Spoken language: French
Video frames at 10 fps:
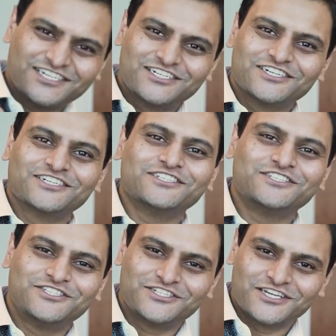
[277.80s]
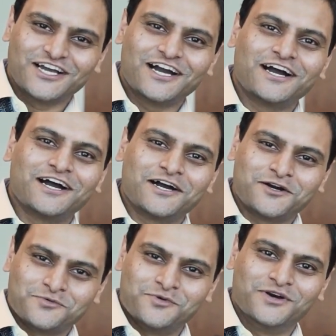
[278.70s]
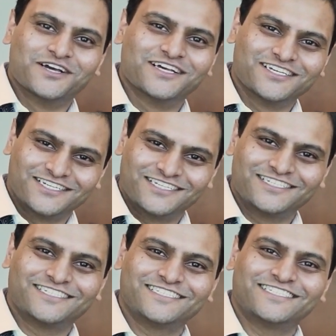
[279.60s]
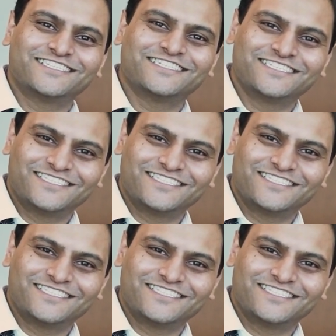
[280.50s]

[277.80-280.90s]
oui, tout le monde peut créer et vendre un NFT.